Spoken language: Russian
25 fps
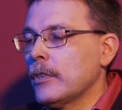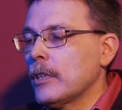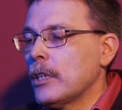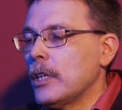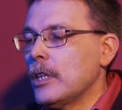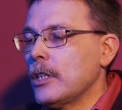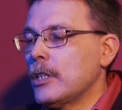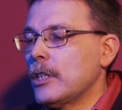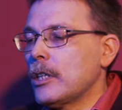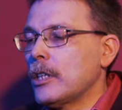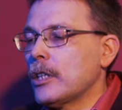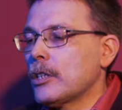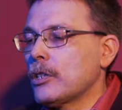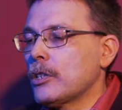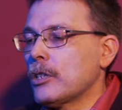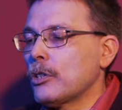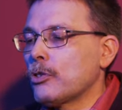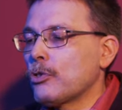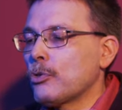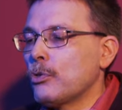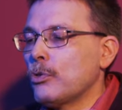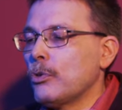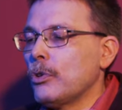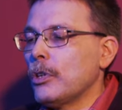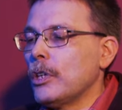Интересно,
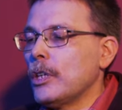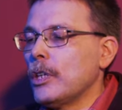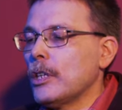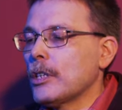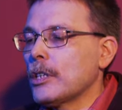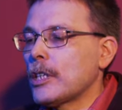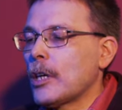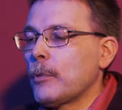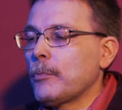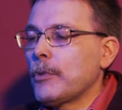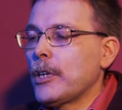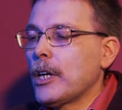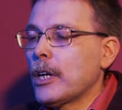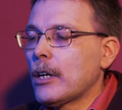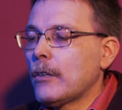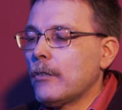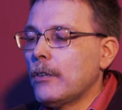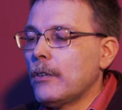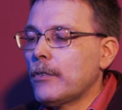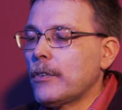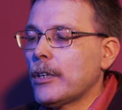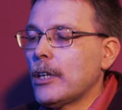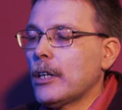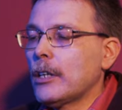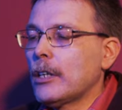что и сам
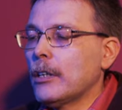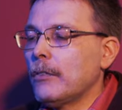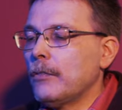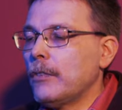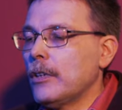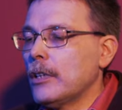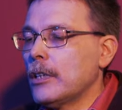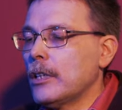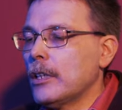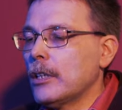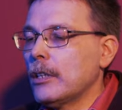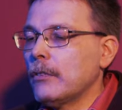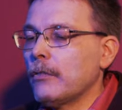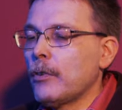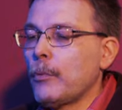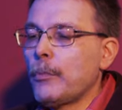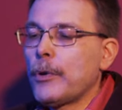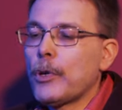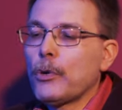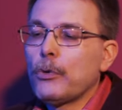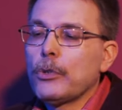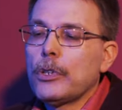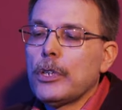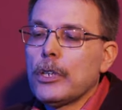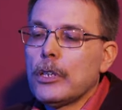Яковлев, когда вводил в
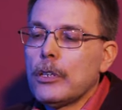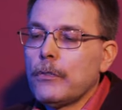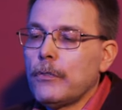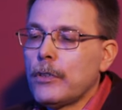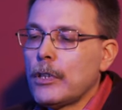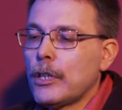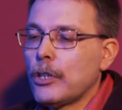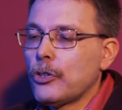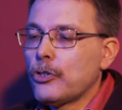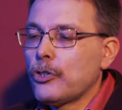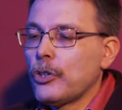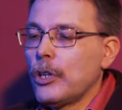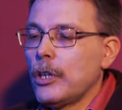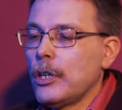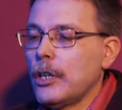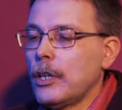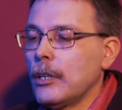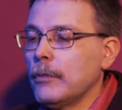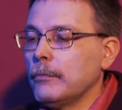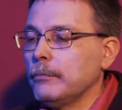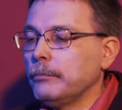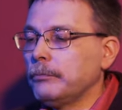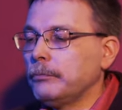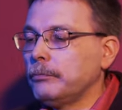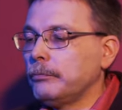оборот это
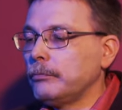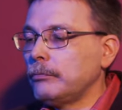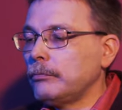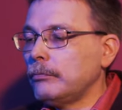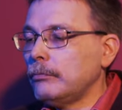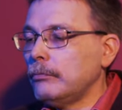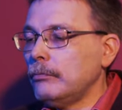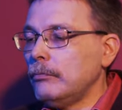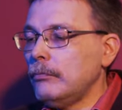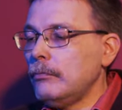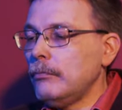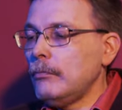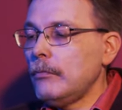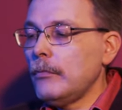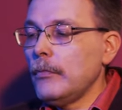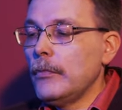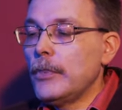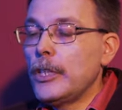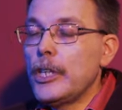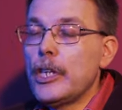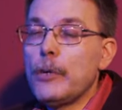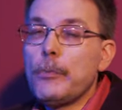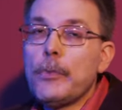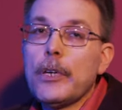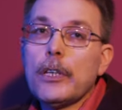выражение,
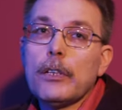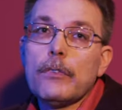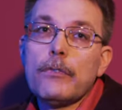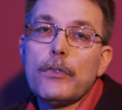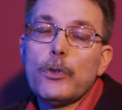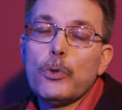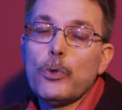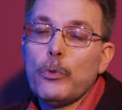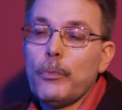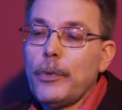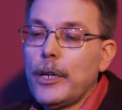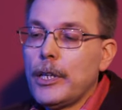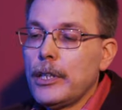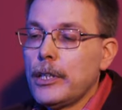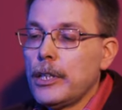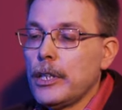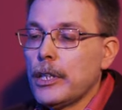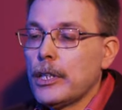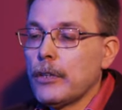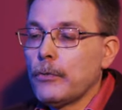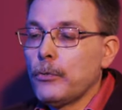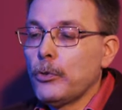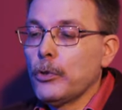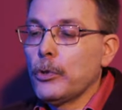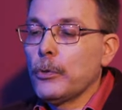не имел в виду
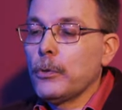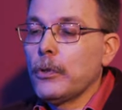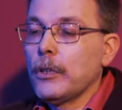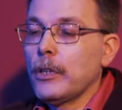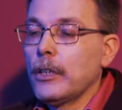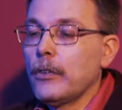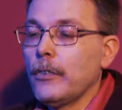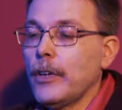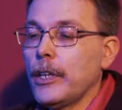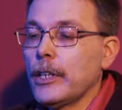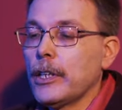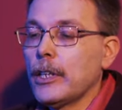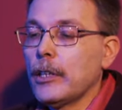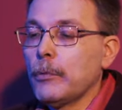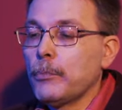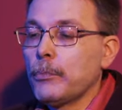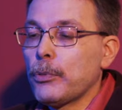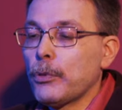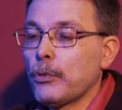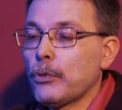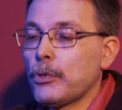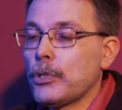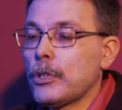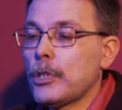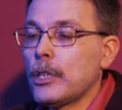бандитов. Он говорил
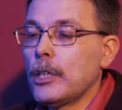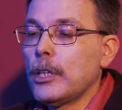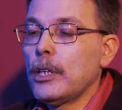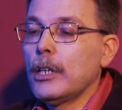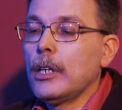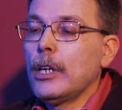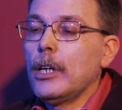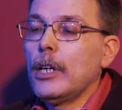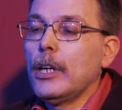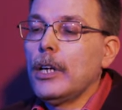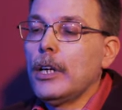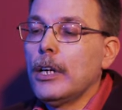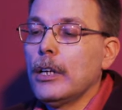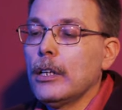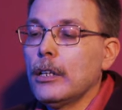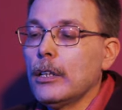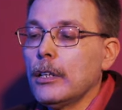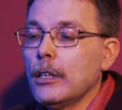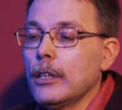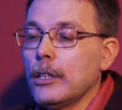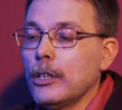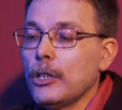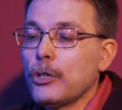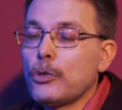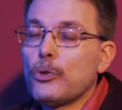просто о
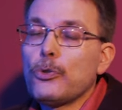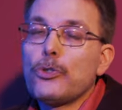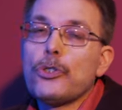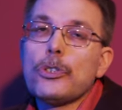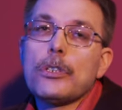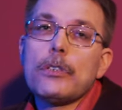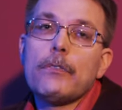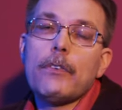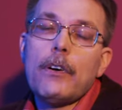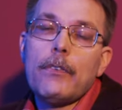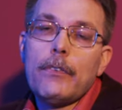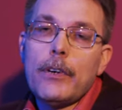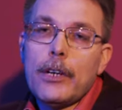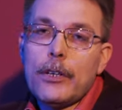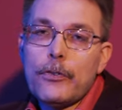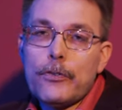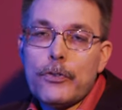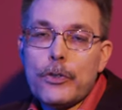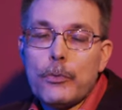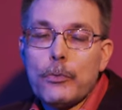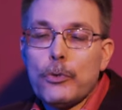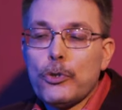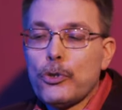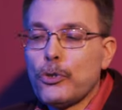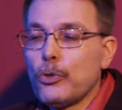
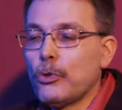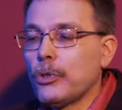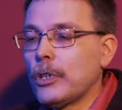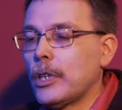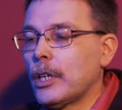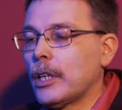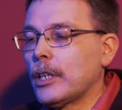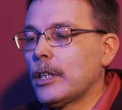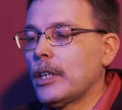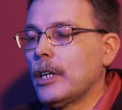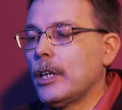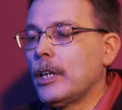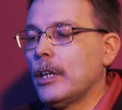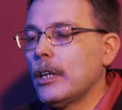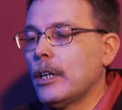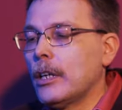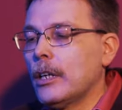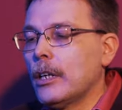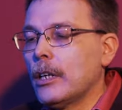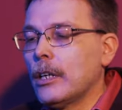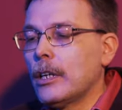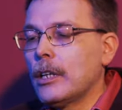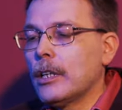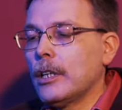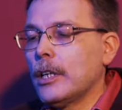несуществовавшем еще тогда
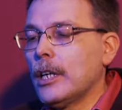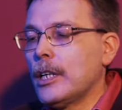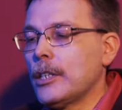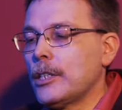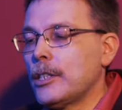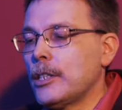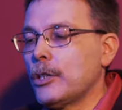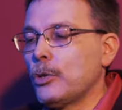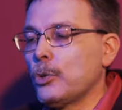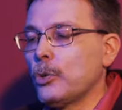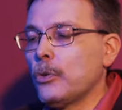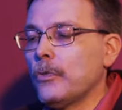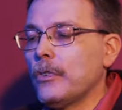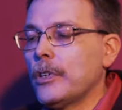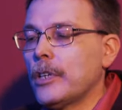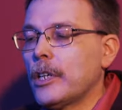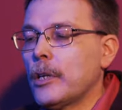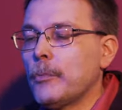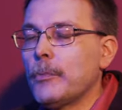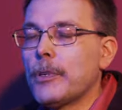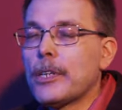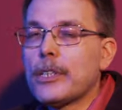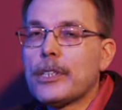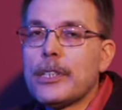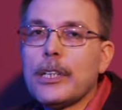классе новых
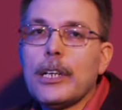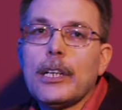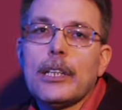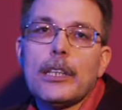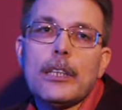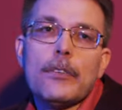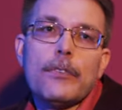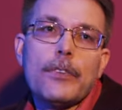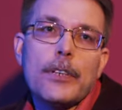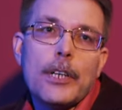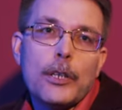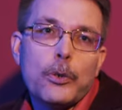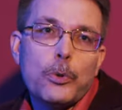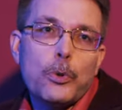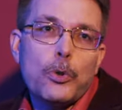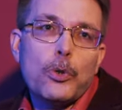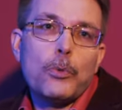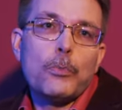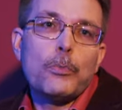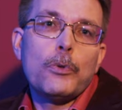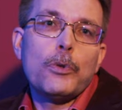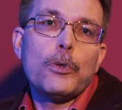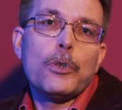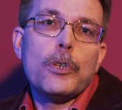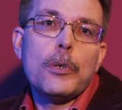коммерсантов, к
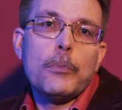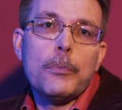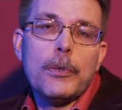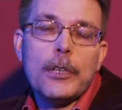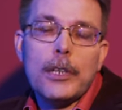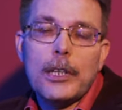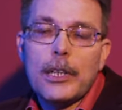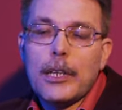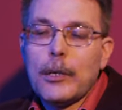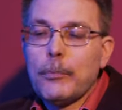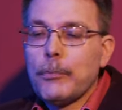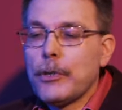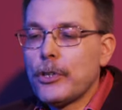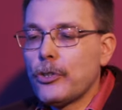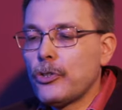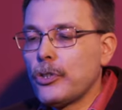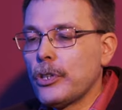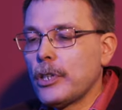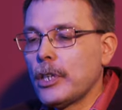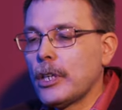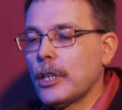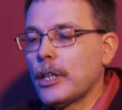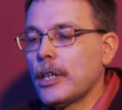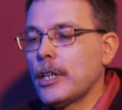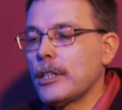которому и была
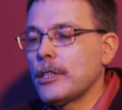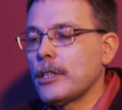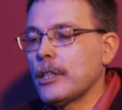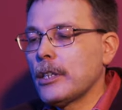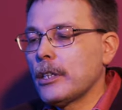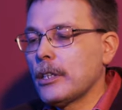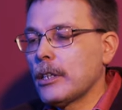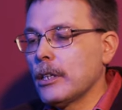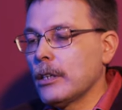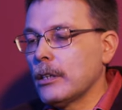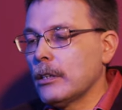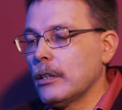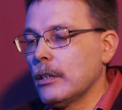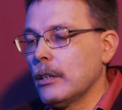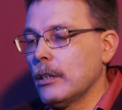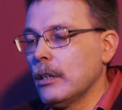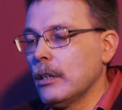обращена газета.